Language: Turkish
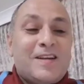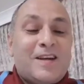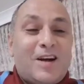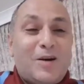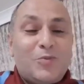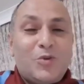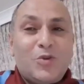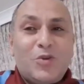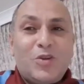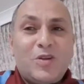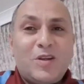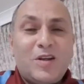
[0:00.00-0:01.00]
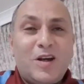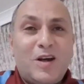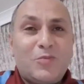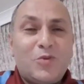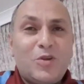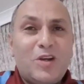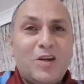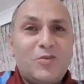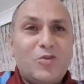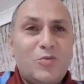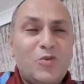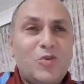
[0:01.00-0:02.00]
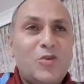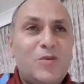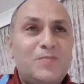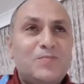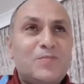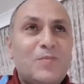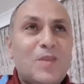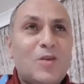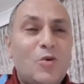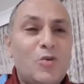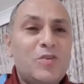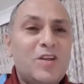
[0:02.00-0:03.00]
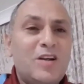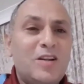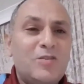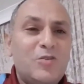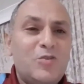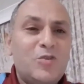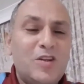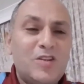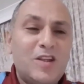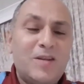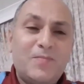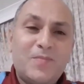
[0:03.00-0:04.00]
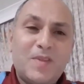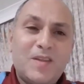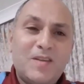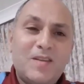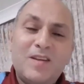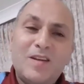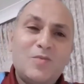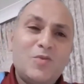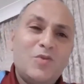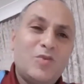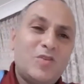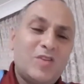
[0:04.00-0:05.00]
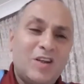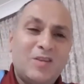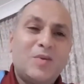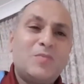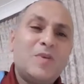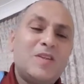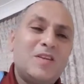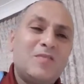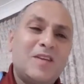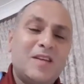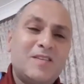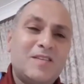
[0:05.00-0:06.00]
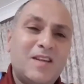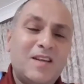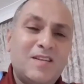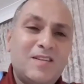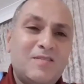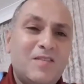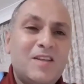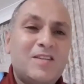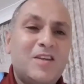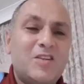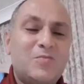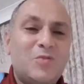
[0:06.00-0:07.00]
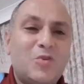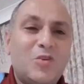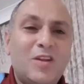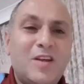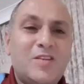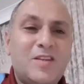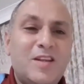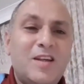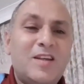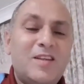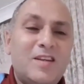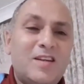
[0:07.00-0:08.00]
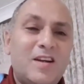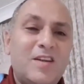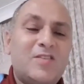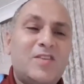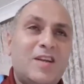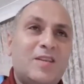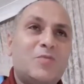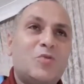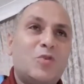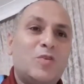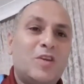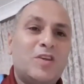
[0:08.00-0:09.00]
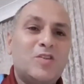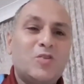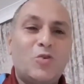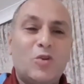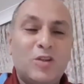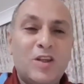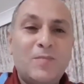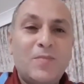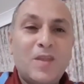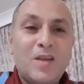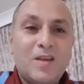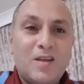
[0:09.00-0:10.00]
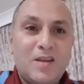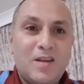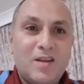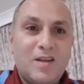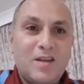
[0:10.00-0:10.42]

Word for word: Abdül Abdülkadir Ömür oyunda kaldığı sürece yine bu çalım atma sevdasından vazgeçmiyor. Dolayısıyla Galatasaray atmış olduğu ikinci golde e,